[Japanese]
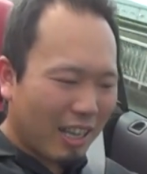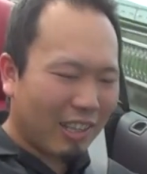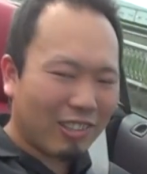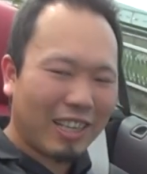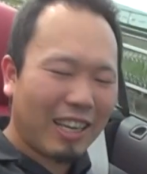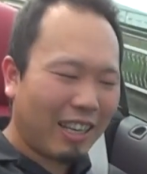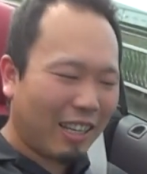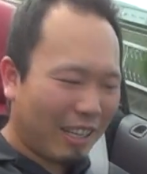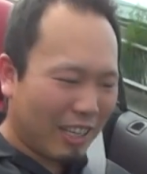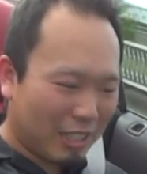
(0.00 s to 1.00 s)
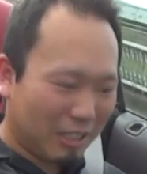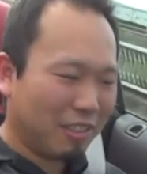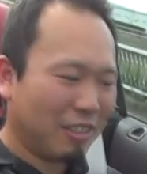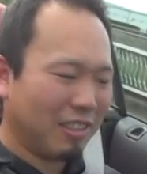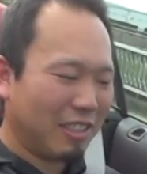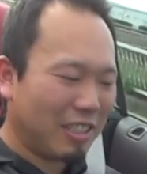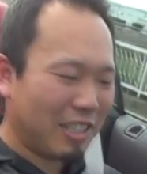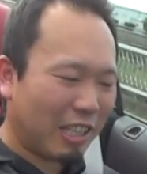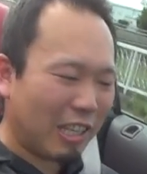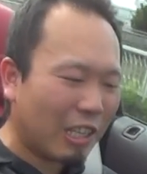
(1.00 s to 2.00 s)
のね
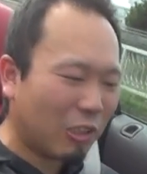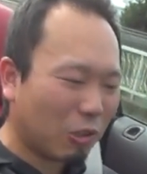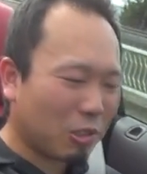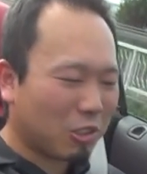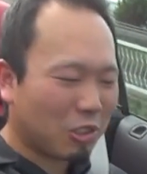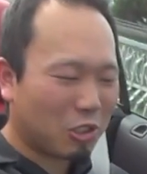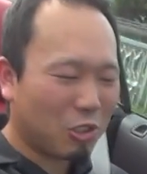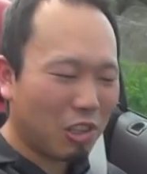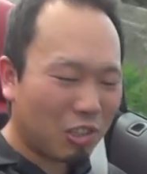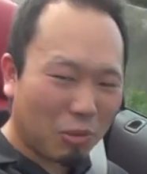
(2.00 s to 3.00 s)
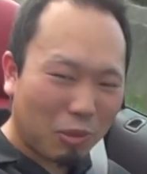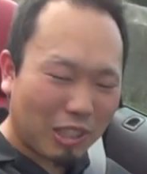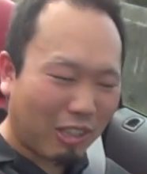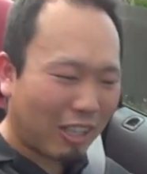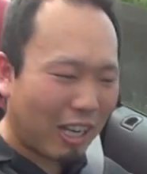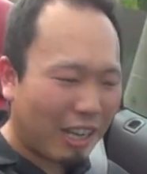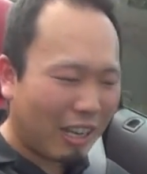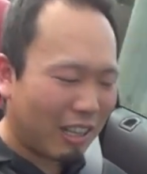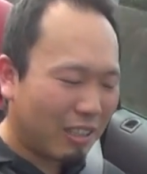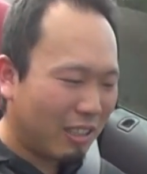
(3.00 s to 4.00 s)
1個ちょっとすごいと思ったの
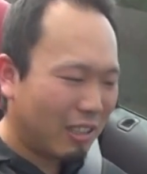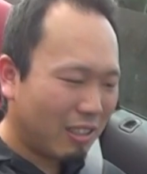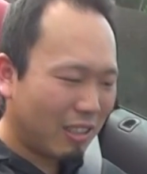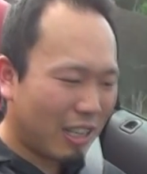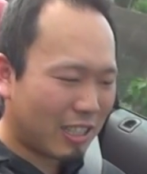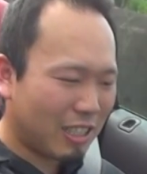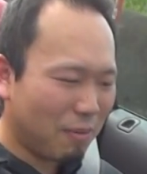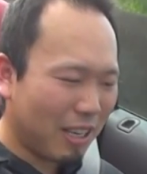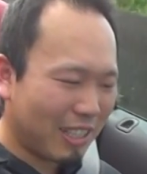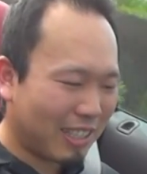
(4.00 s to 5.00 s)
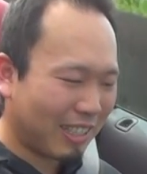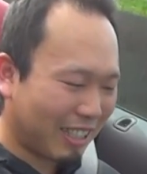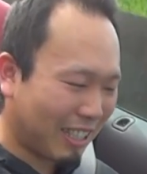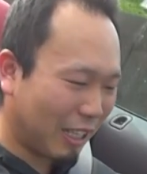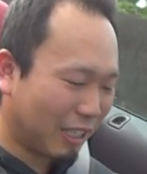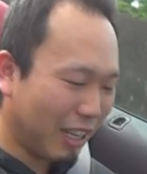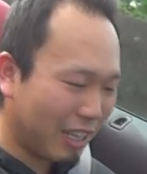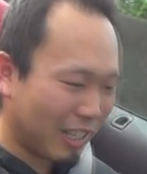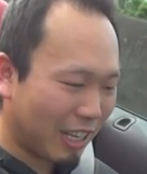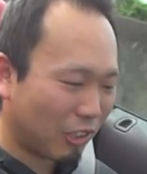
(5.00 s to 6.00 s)
が足回りがね硬
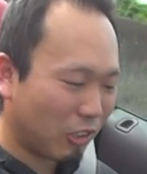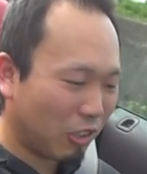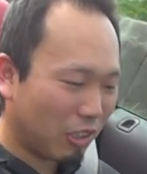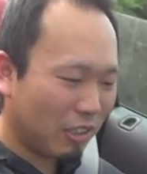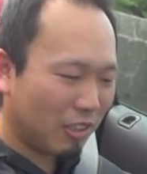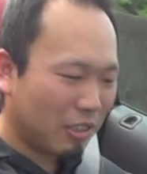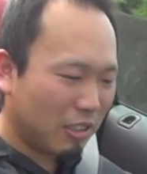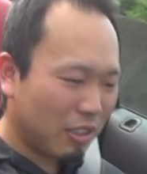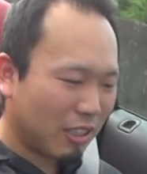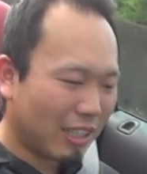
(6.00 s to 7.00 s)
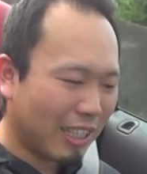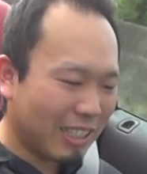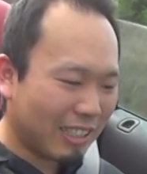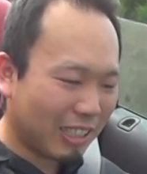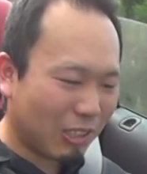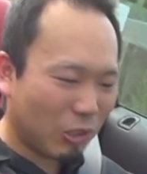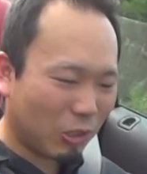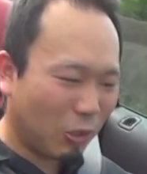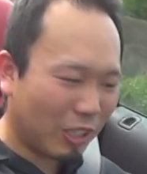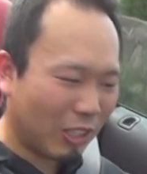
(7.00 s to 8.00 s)
い意外と硬いんだけど
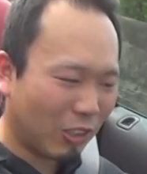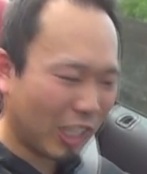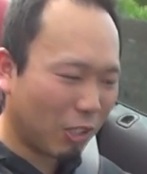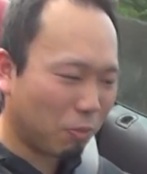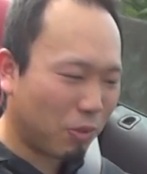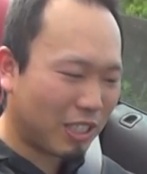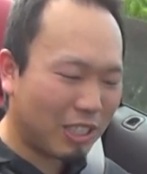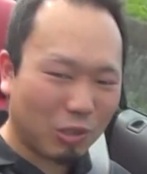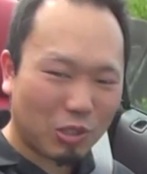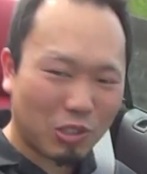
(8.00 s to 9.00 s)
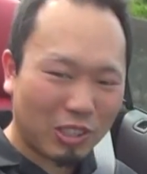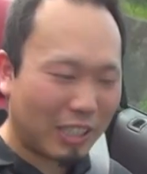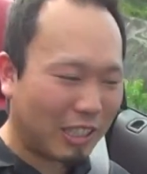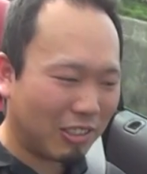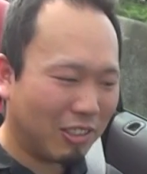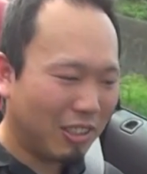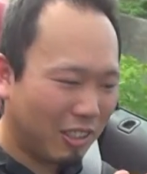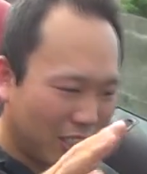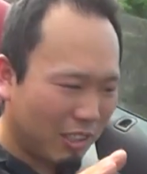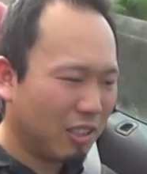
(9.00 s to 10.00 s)
こうやって乗ってても微振動少ないんだよ
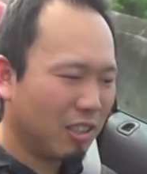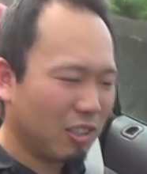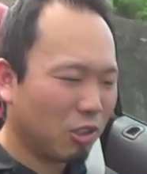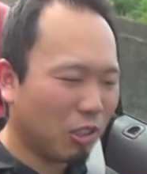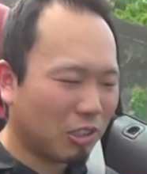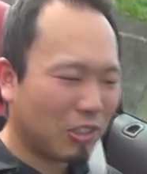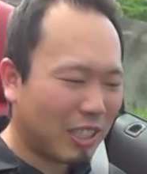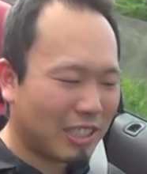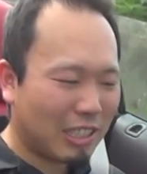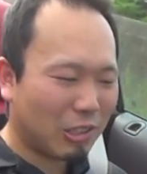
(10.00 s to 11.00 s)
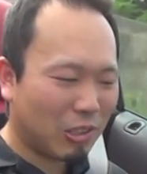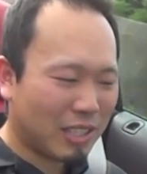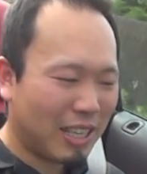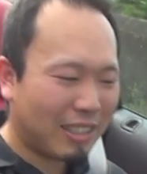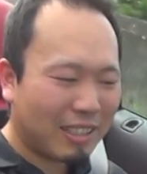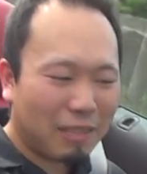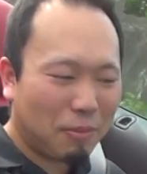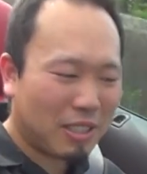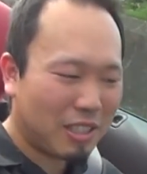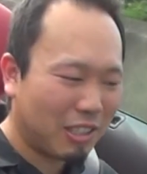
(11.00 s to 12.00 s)
ショックはちゃんと抑えて
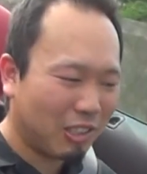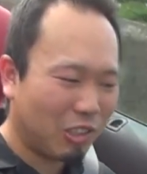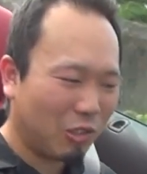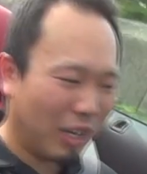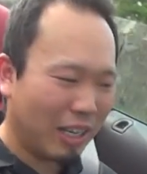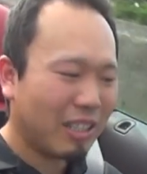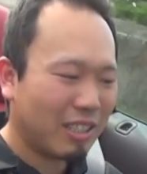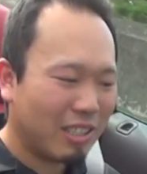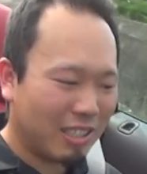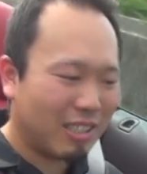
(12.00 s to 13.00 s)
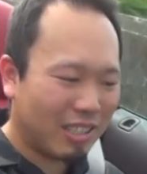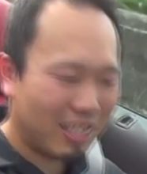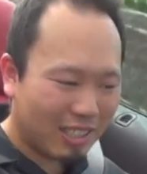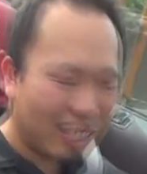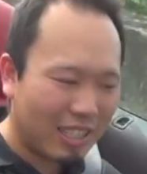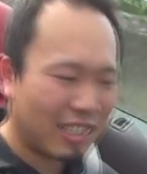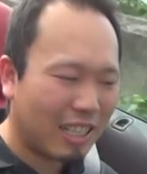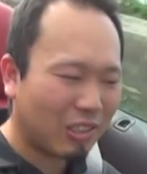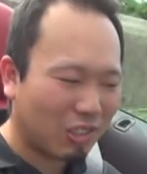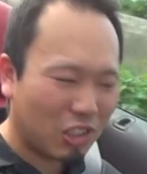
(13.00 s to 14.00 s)
微振動はねちゃ
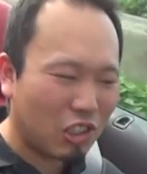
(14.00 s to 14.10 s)
んと吸